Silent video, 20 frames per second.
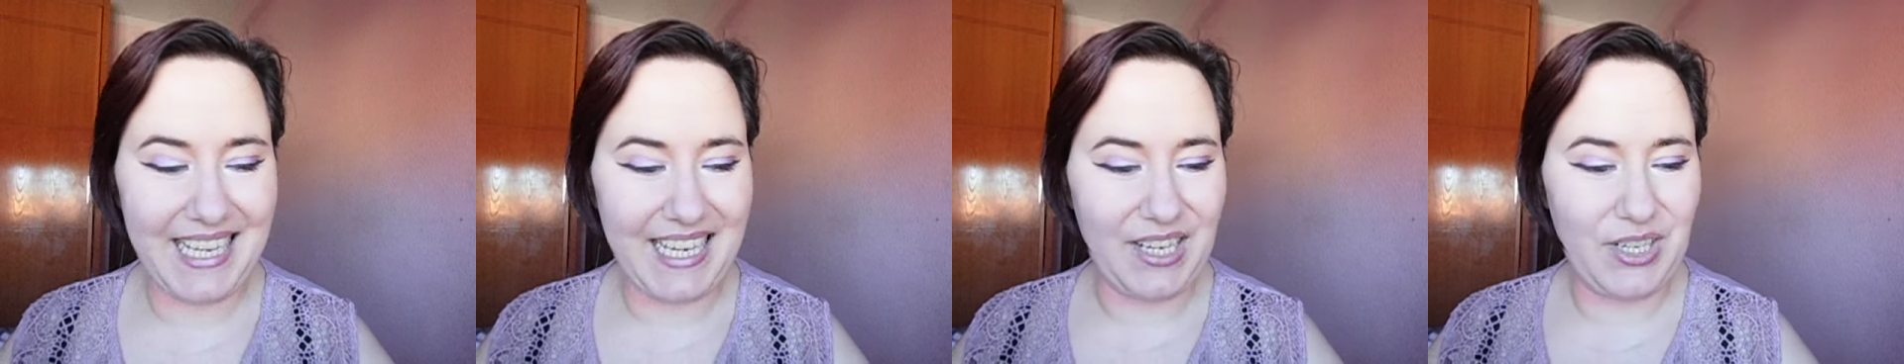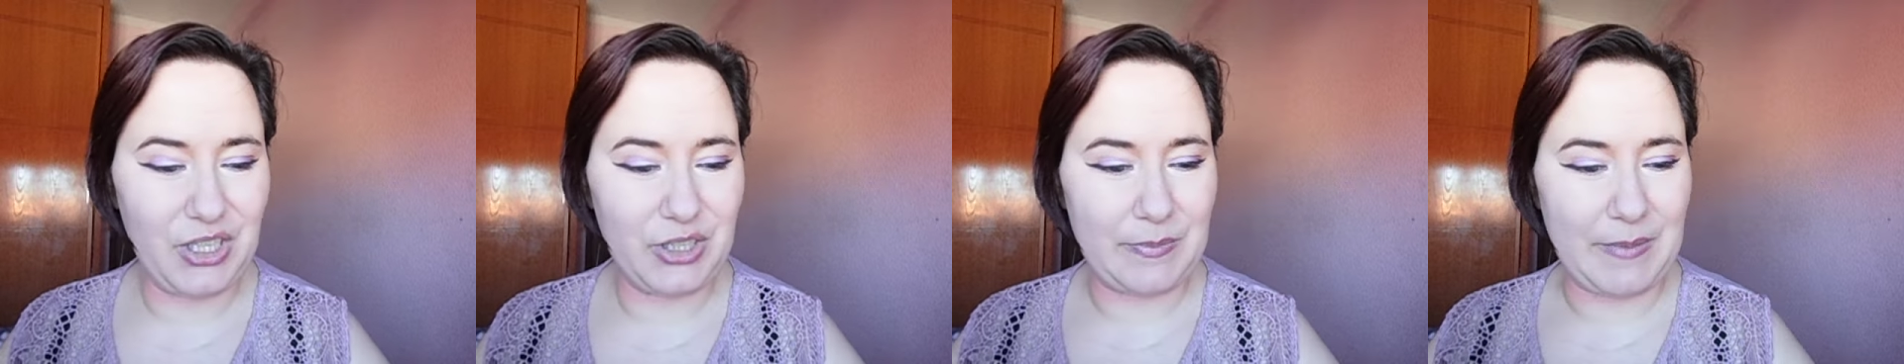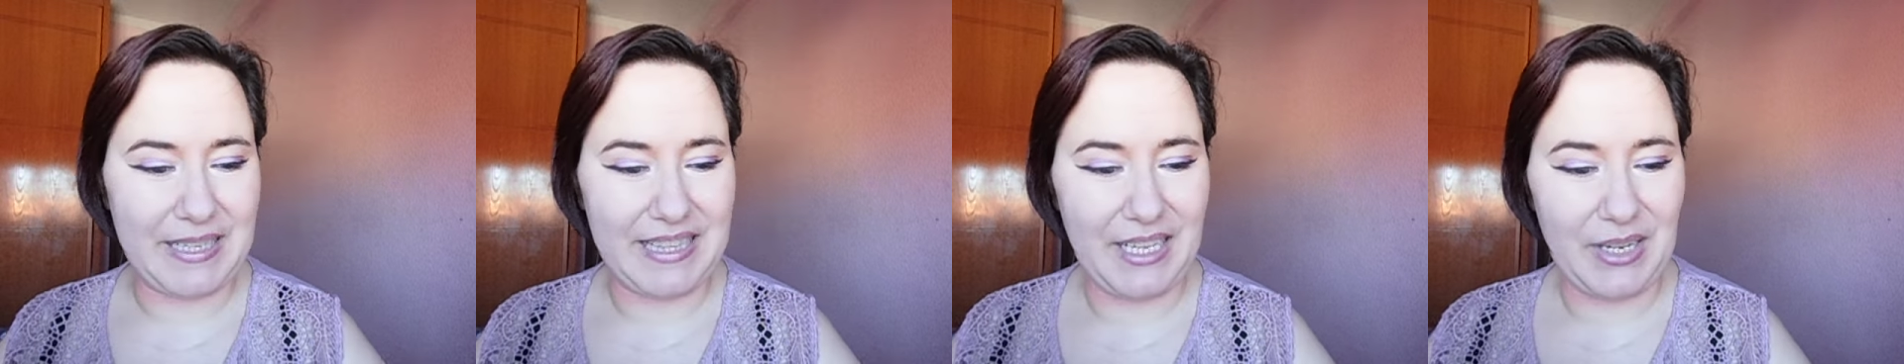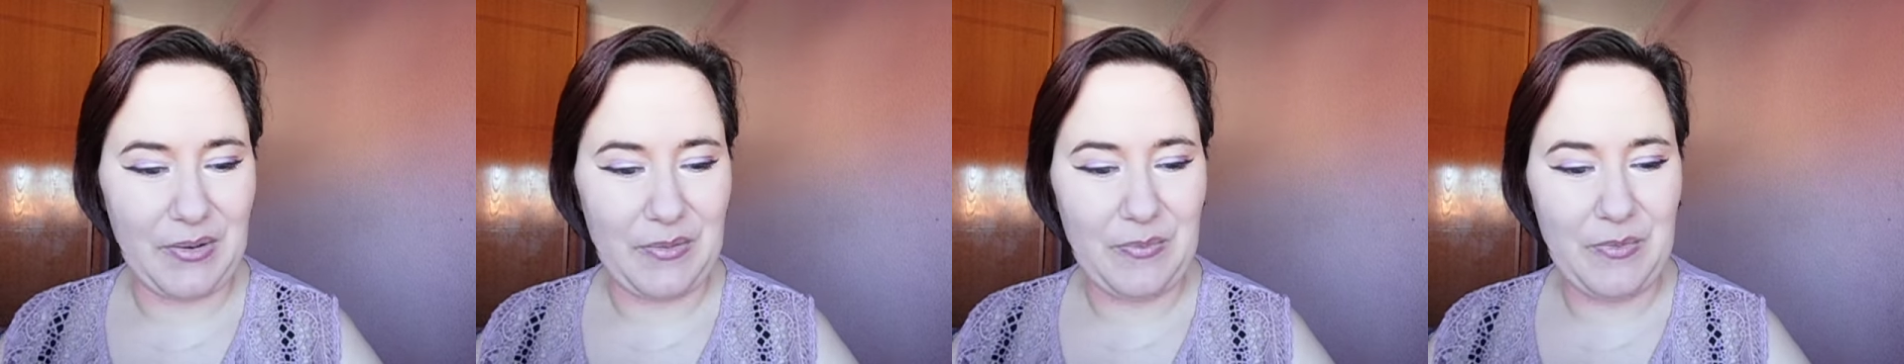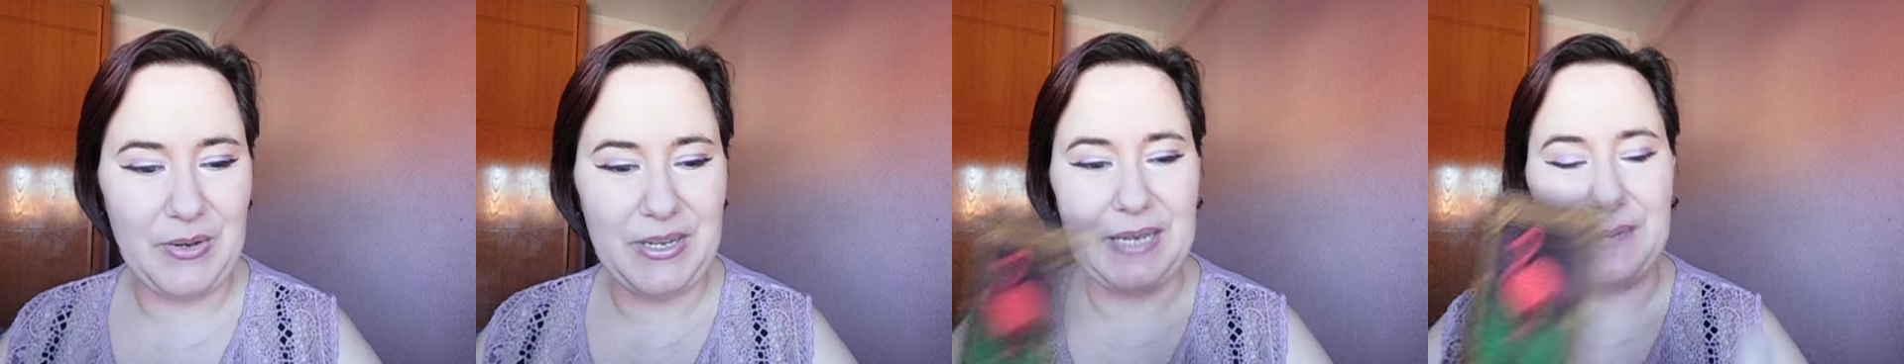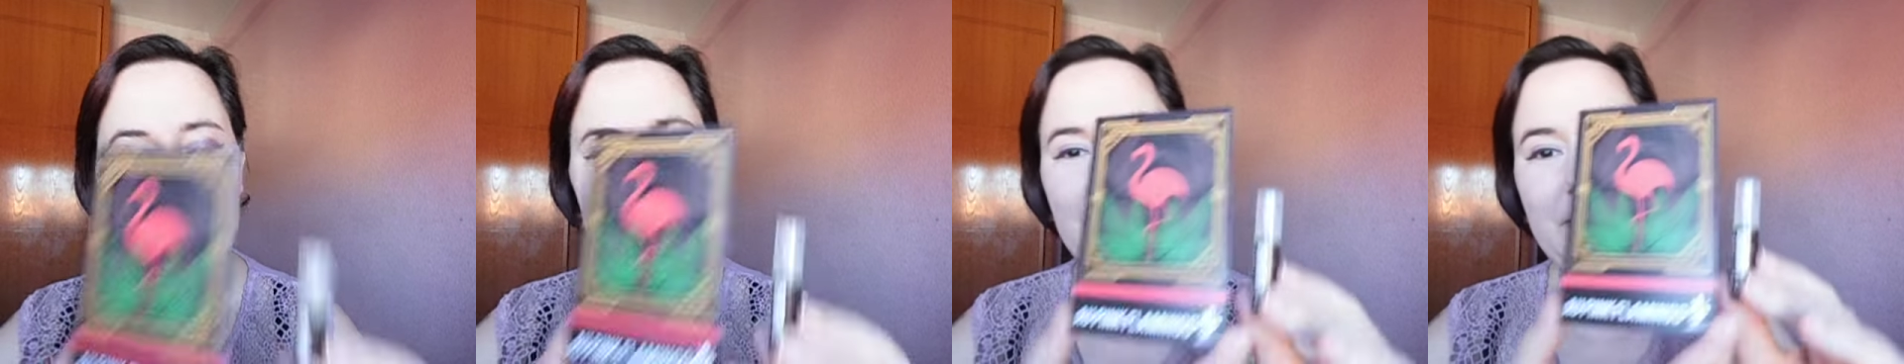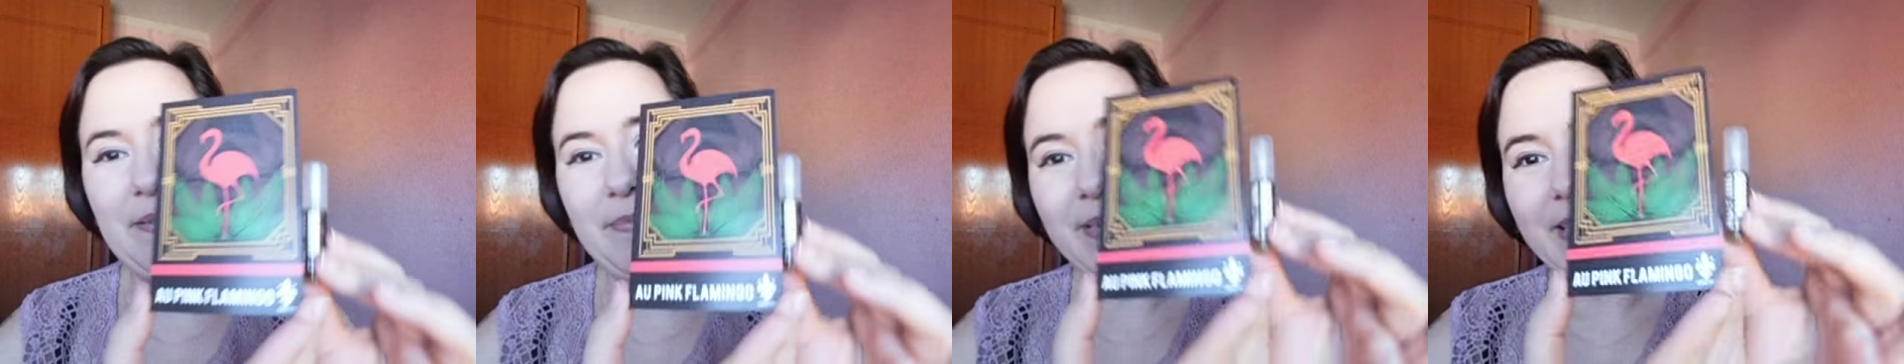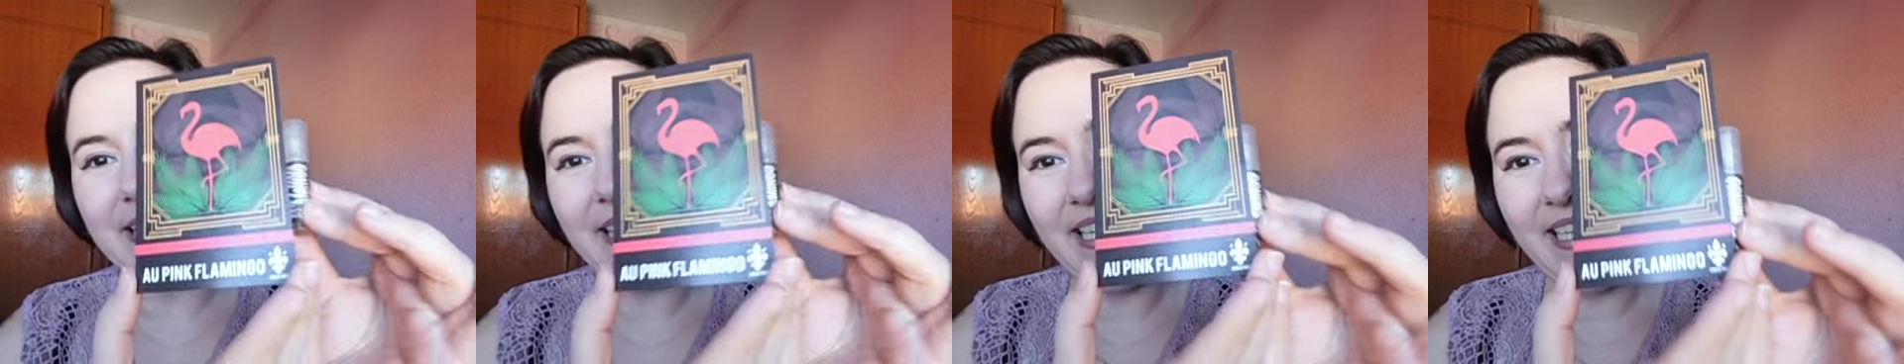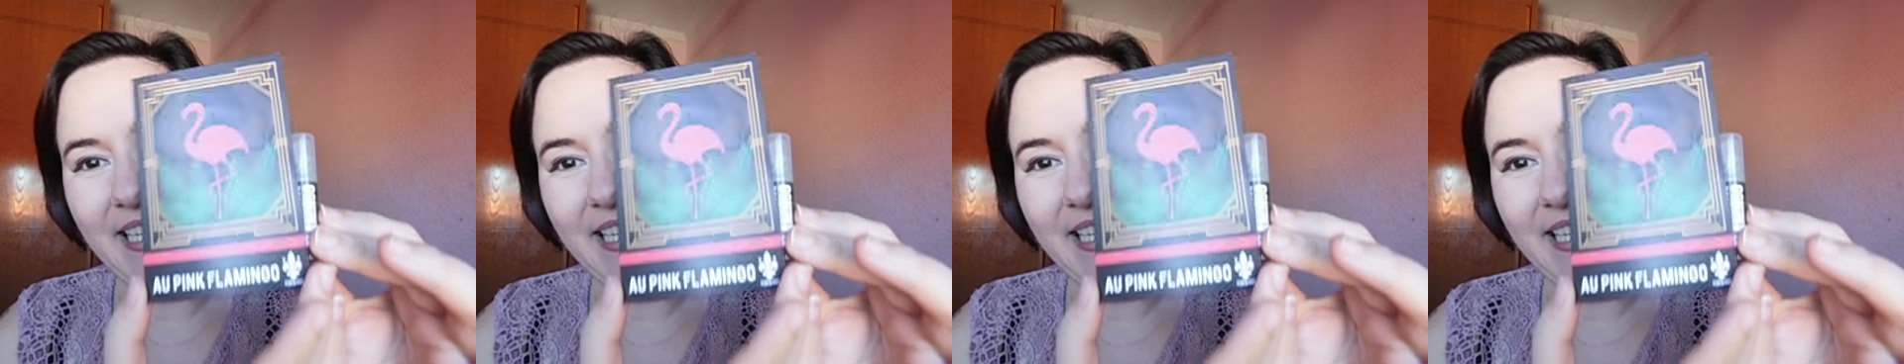que nos mandaron muy amablemente.